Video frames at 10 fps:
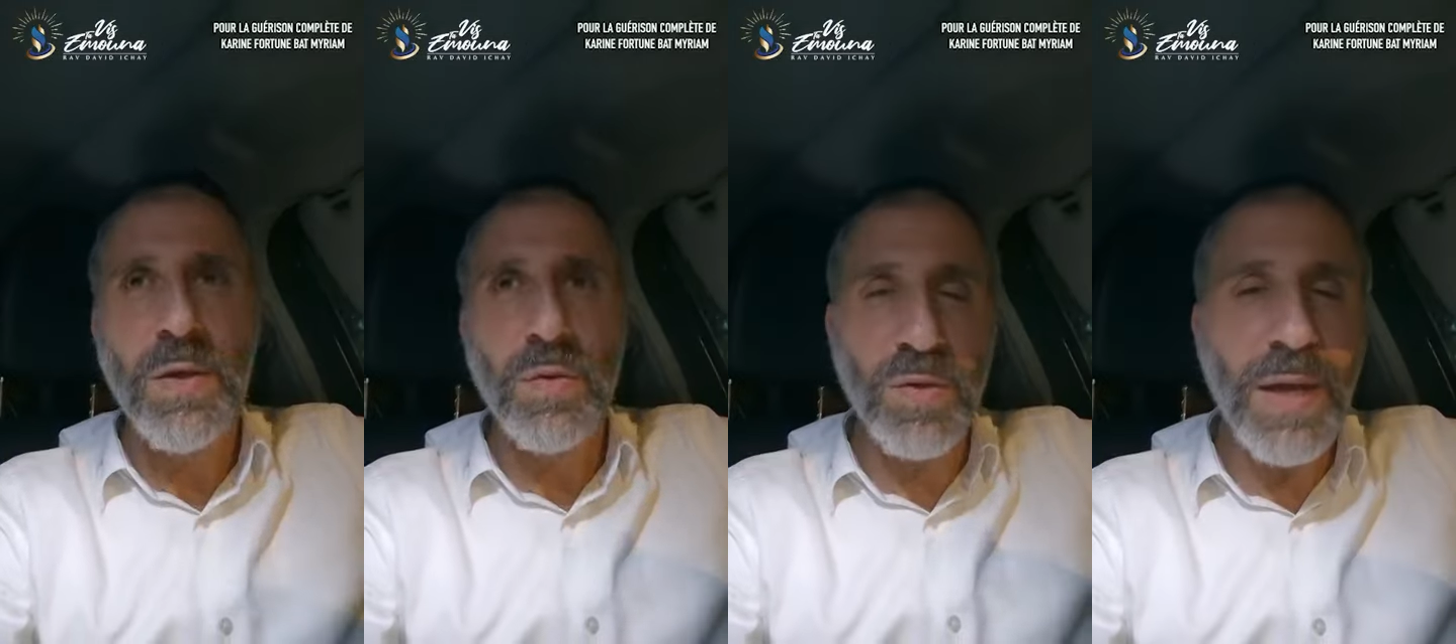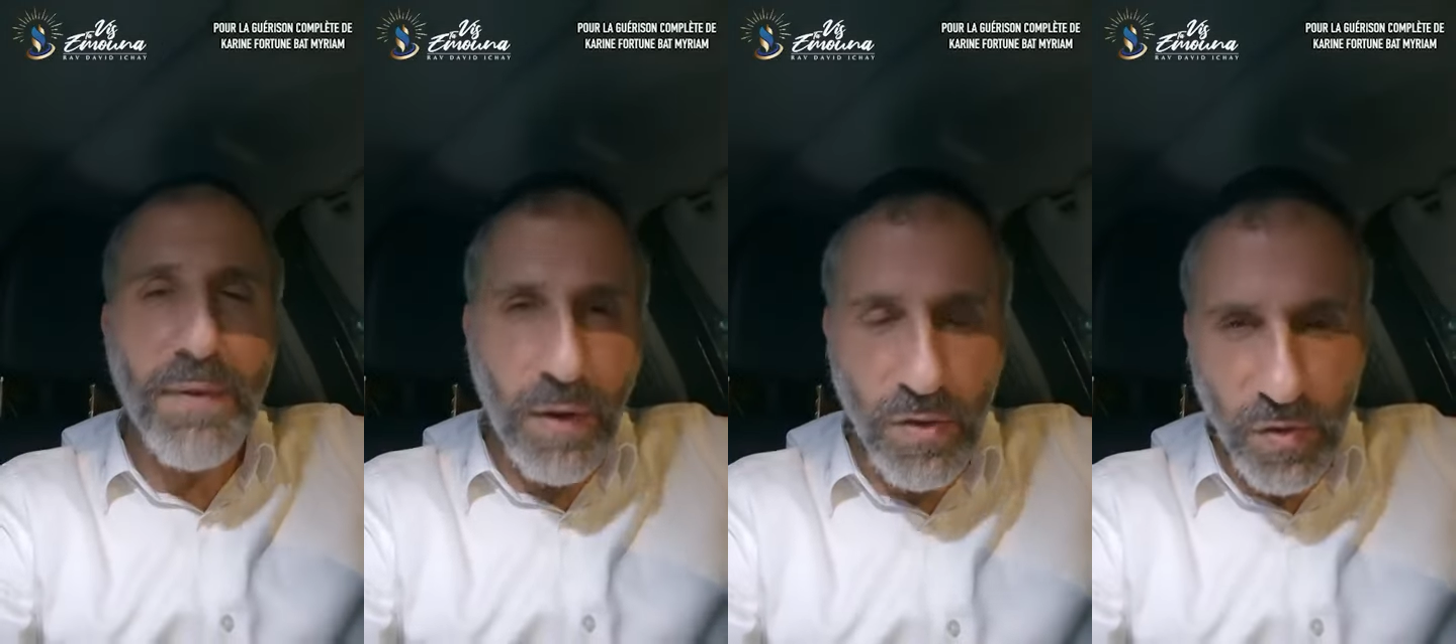Nous dire à
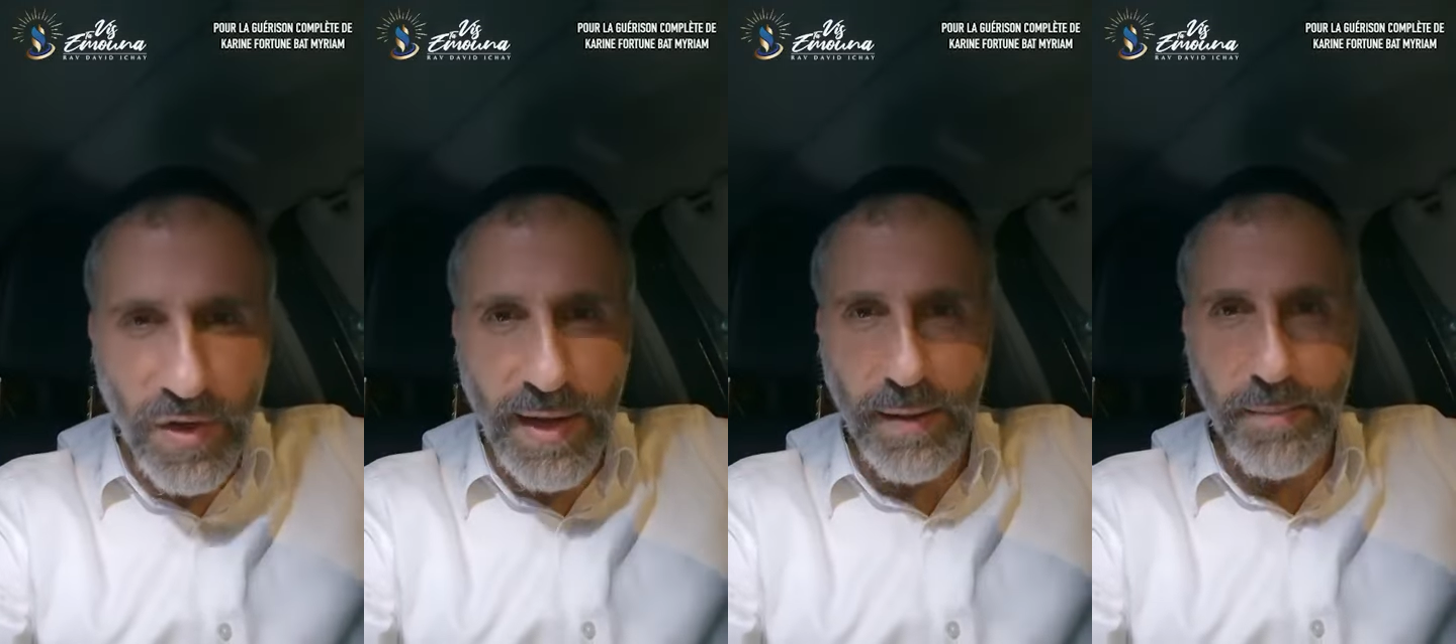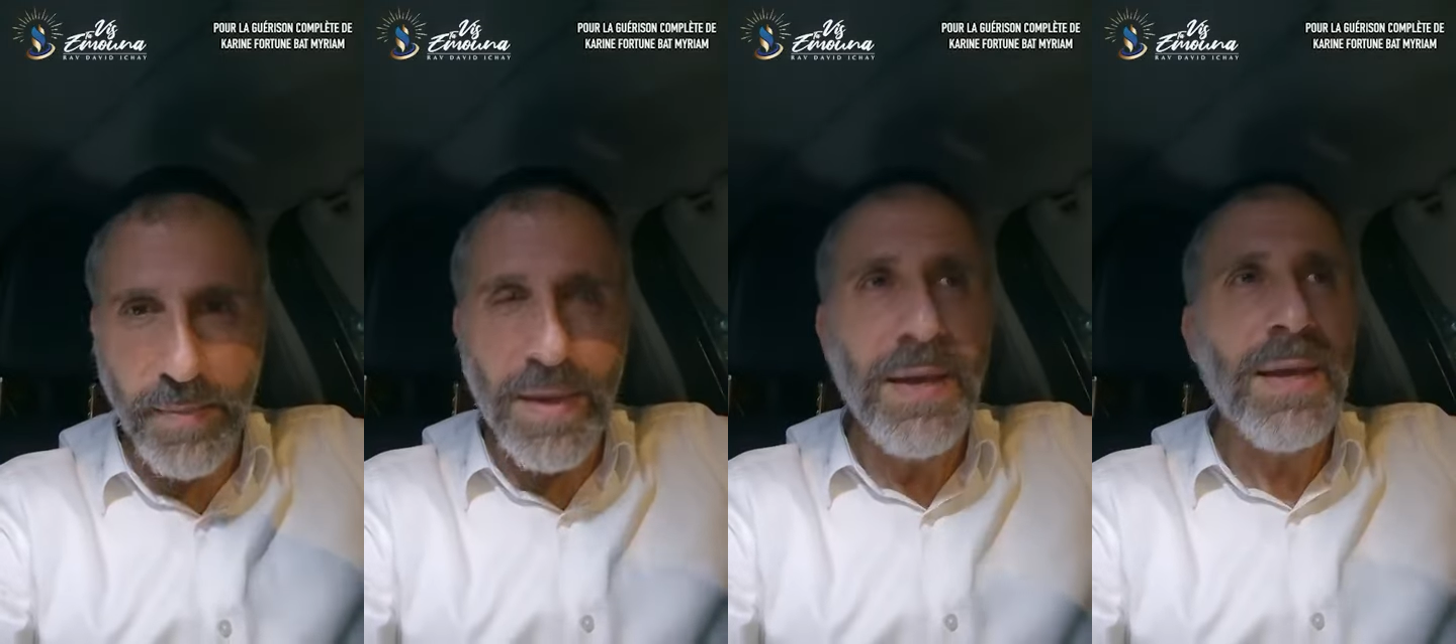Baron Kotler.
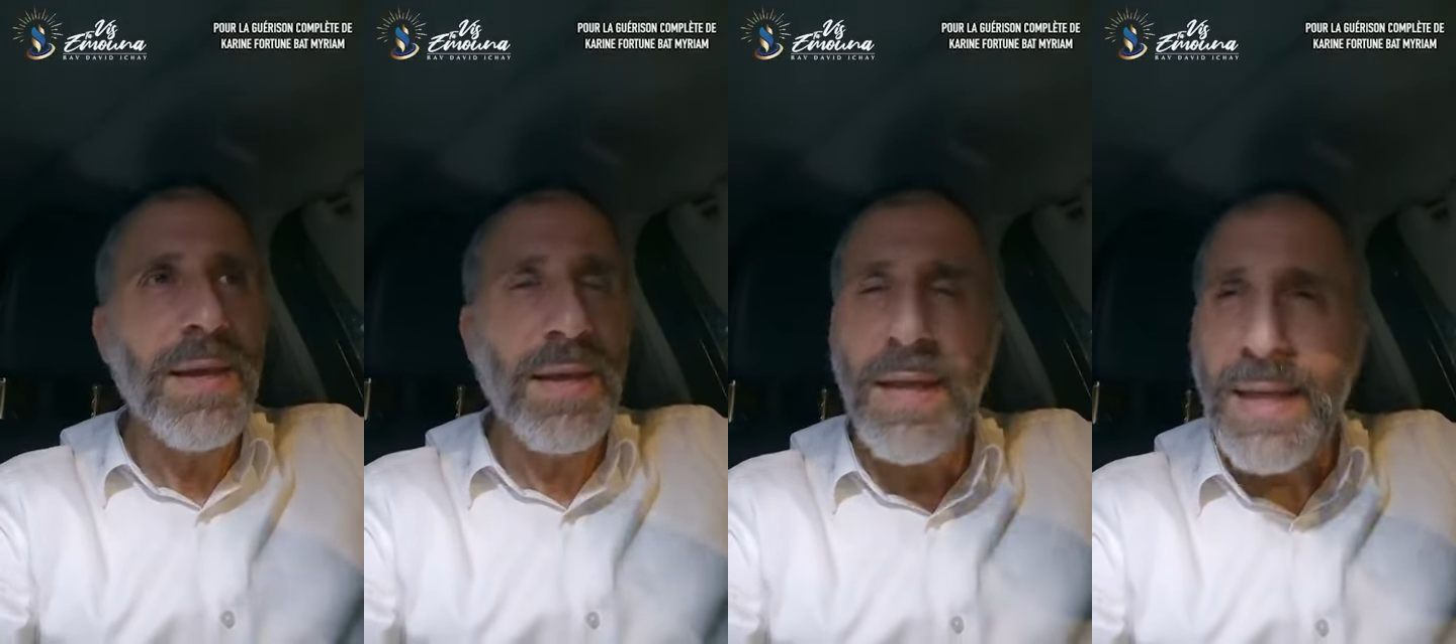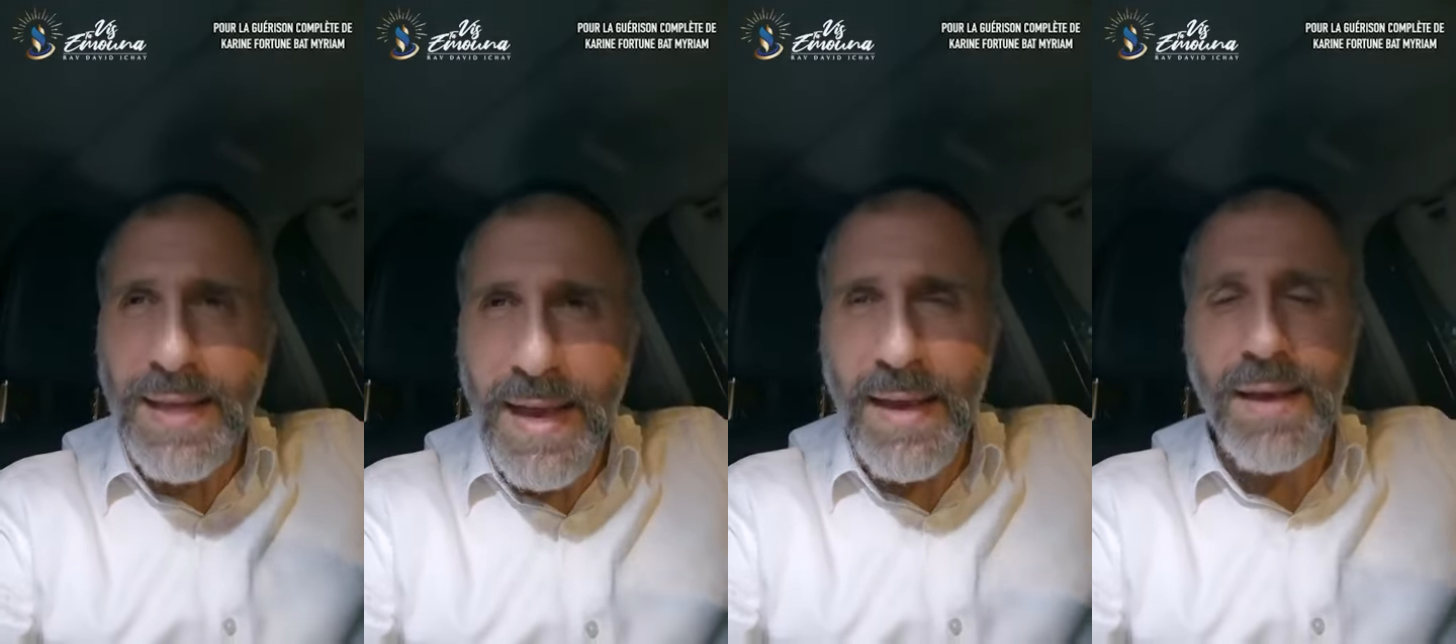
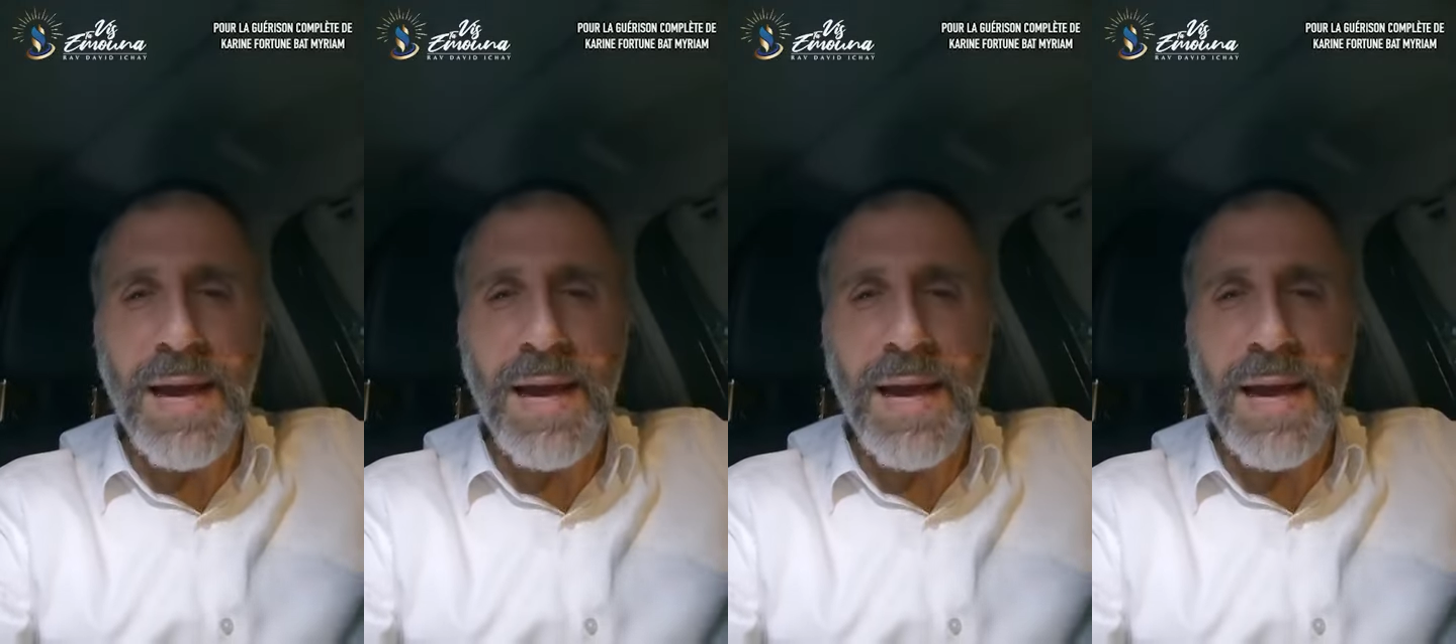Ikar